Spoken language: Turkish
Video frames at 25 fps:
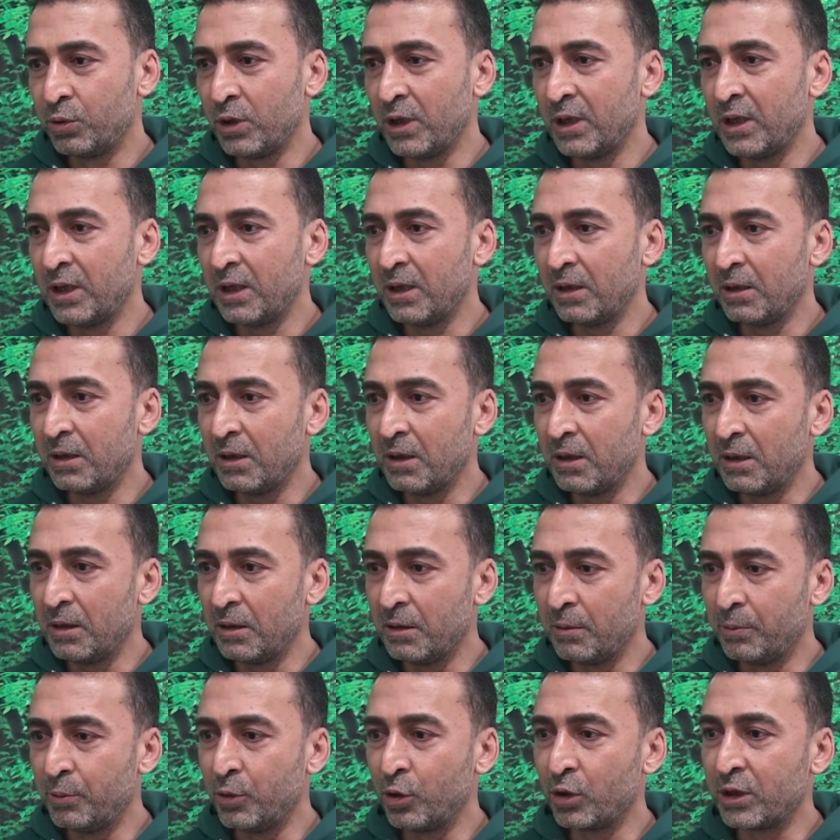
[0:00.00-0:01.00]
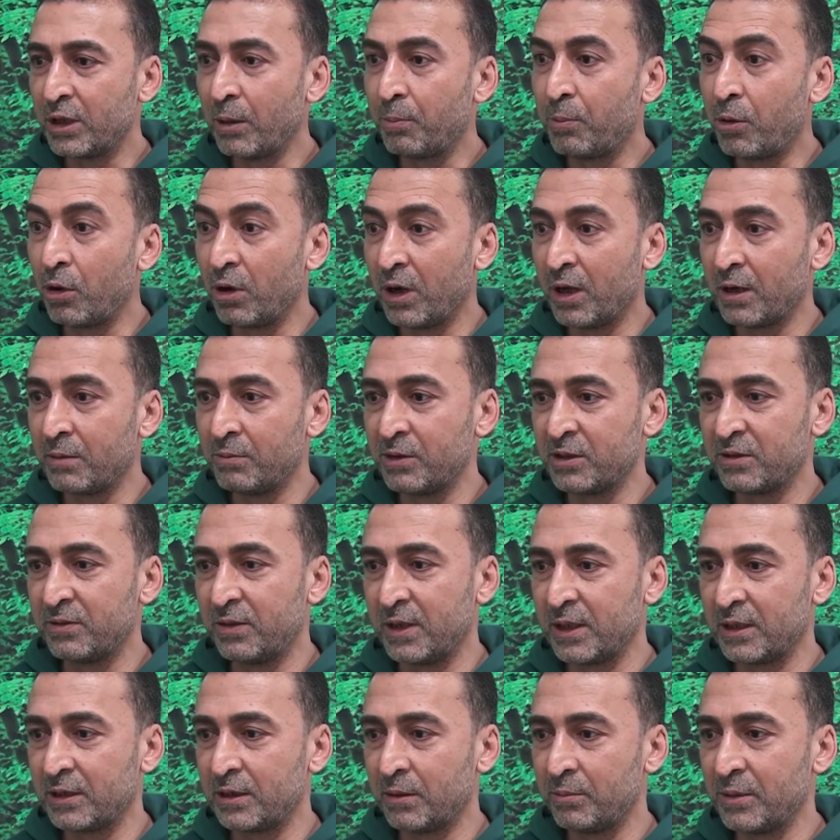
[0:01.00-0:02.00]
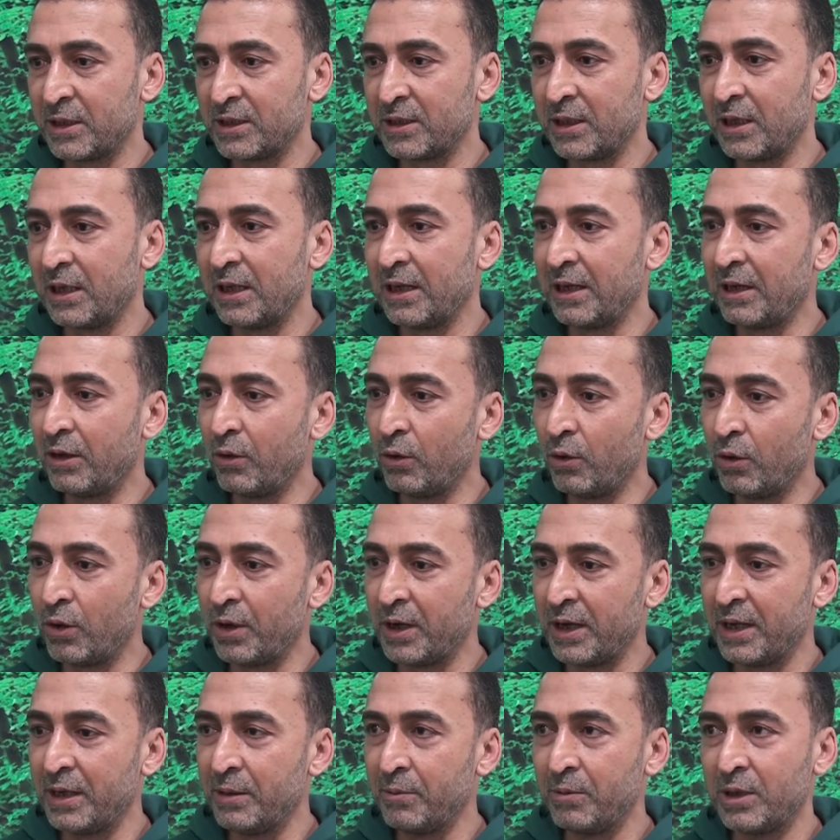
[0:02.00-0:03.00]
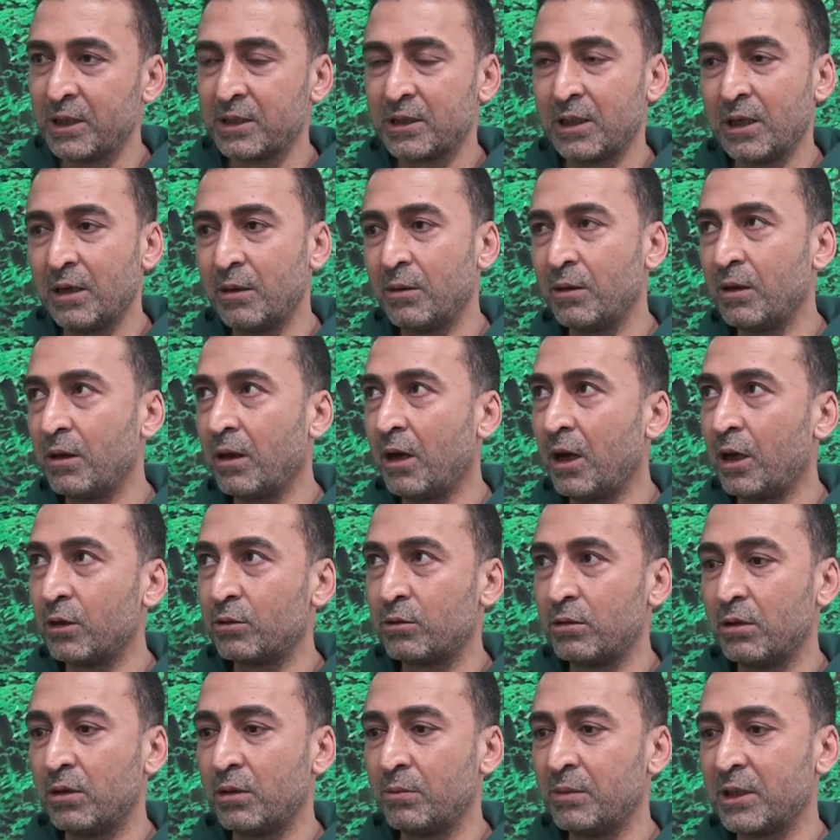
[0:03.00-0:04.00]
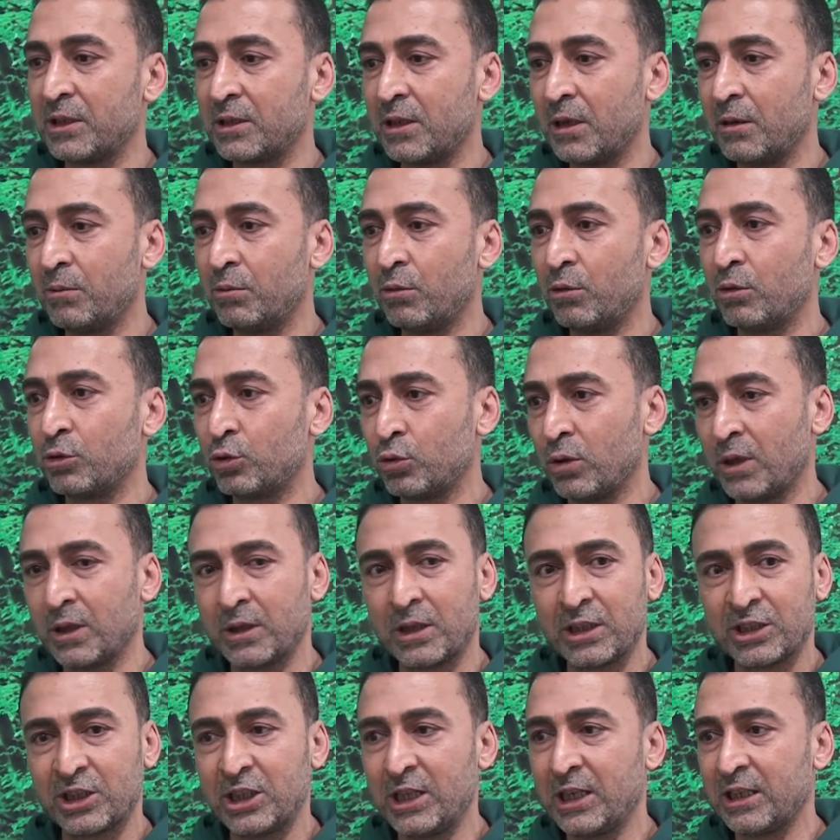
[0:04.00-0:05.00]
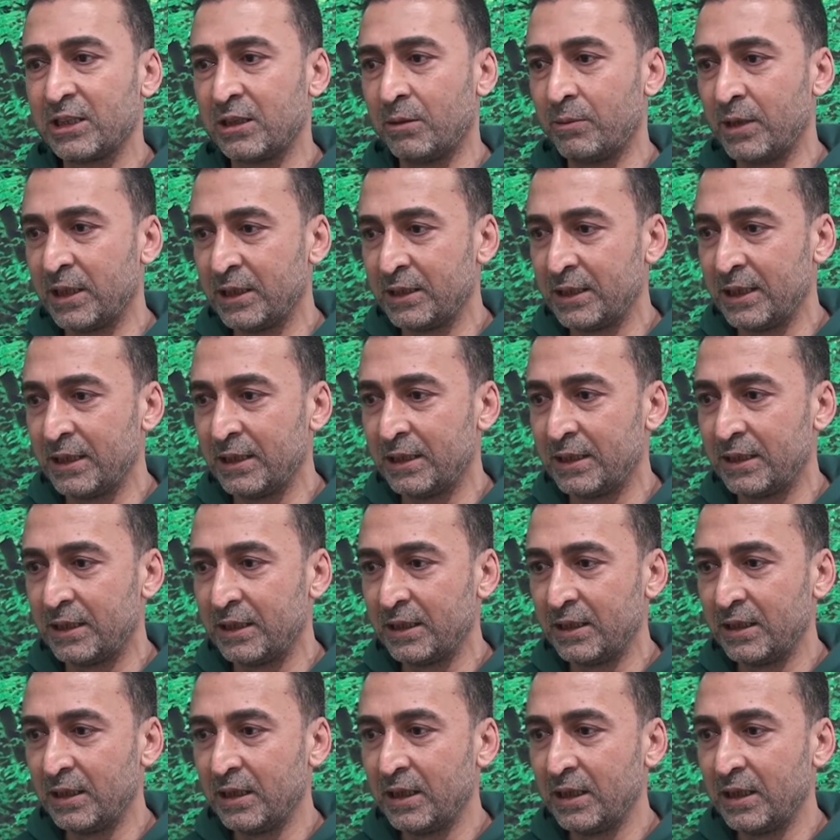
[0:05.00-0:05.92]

böyle e, büyük depolarımız vardır mesela. Örneğin mesela atıyorum mesela bu şu anda çilek zamanı değildir.